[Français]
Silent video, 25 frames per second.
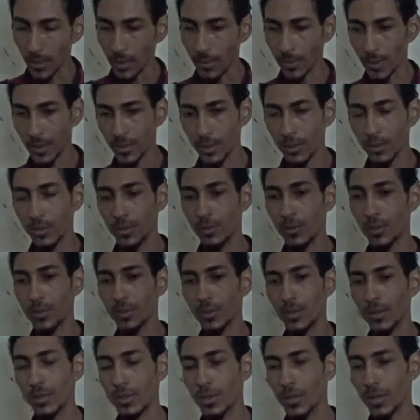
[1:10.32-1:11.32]
Parce que je me
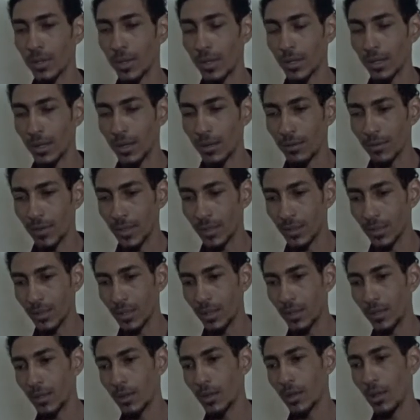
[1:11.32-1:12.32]
suis dit qu'à travers
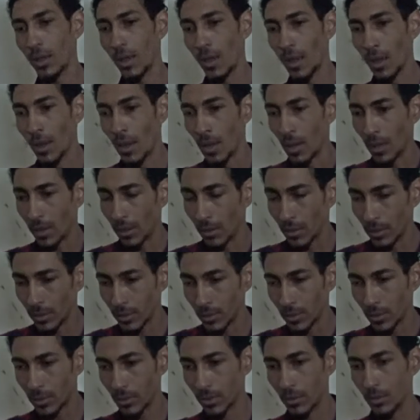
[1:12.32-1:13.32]
ça,
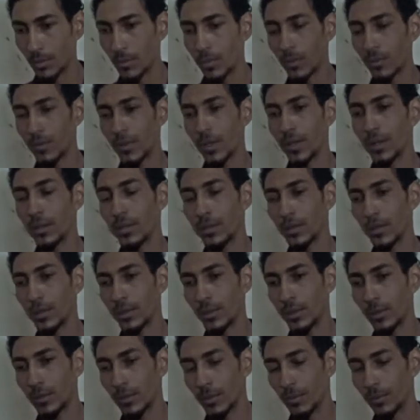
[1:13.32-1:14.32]
je pouvais
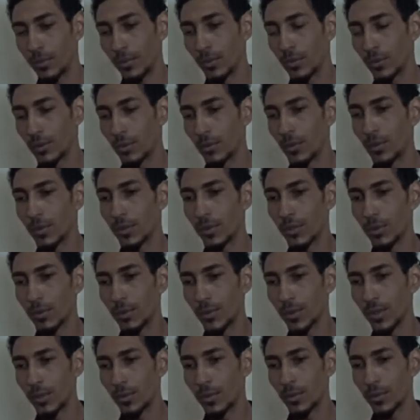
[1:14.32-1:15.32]
plus
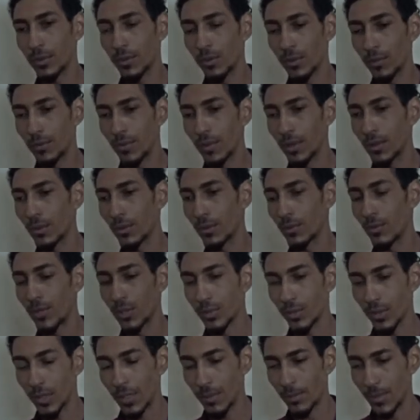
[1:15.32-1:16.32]
multiplier pour subvenir aux
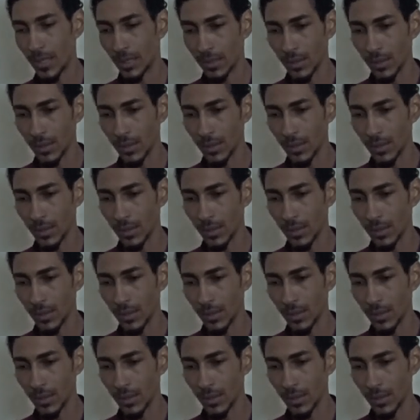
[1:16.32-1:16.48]
besoins de ma